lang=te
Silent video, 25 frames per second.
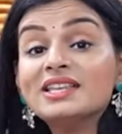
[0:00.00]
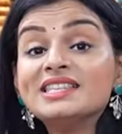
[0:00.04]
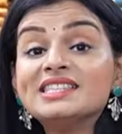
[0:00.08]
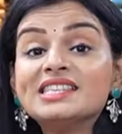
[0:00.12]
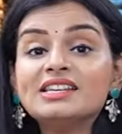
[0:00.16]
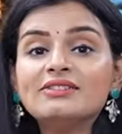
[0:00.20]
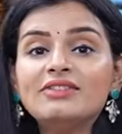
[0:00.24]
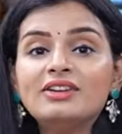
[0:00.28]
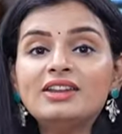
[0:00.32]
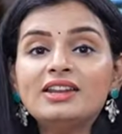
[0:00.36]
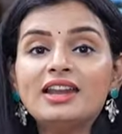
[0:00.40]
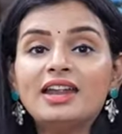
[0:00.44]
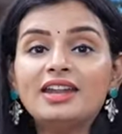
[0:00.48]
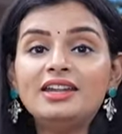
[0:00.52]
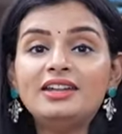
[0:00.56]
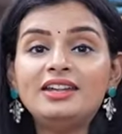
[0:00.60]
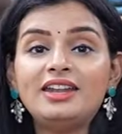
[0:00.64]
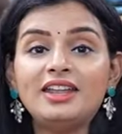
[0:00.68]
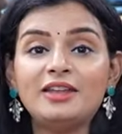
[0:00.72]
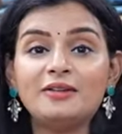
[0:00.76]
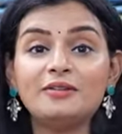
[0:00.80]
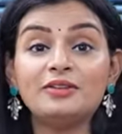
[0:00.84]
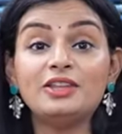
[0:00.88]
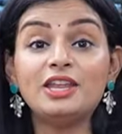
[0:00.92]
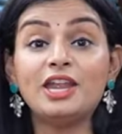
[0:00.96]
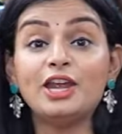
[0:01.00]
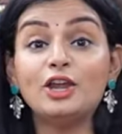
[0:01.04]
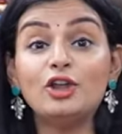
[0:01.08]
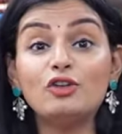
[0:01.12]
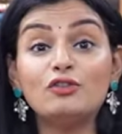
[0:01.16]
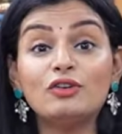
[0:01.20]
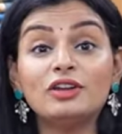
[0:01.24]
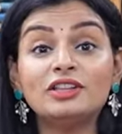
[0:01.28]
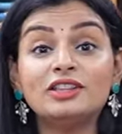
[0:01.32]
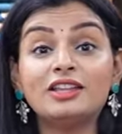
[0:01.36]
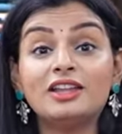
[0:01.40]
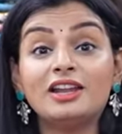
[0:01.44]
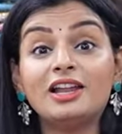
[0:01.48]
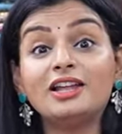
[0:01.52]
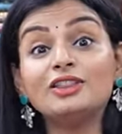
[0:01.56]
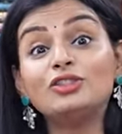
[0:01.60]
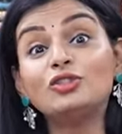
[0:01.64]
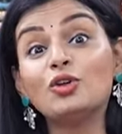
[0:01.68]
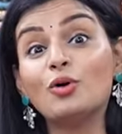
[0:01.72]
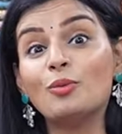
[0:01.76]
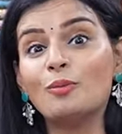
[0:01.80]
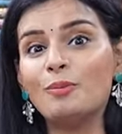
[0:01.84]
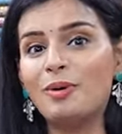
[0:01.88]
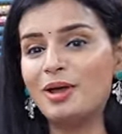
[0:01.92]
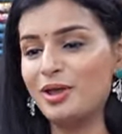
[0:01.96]
సెవెన్ నైంటీ ఏడు వందల
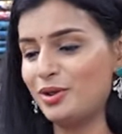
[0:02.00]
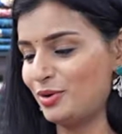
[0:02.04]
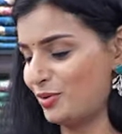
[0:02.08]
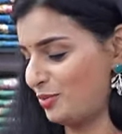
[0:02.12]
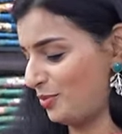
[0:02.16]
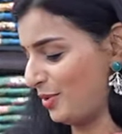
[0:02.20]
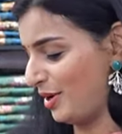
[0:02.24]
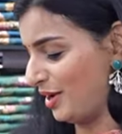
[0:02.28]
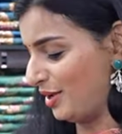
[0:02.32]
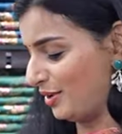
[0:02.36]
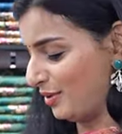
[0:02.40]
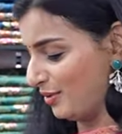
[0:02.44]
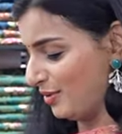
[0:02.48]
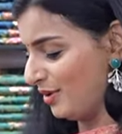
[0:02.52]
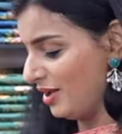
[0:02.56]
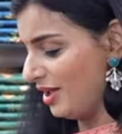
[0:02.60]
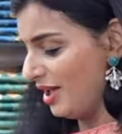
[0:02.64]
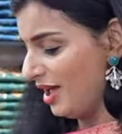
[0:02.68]
తొంభై రూపాయలు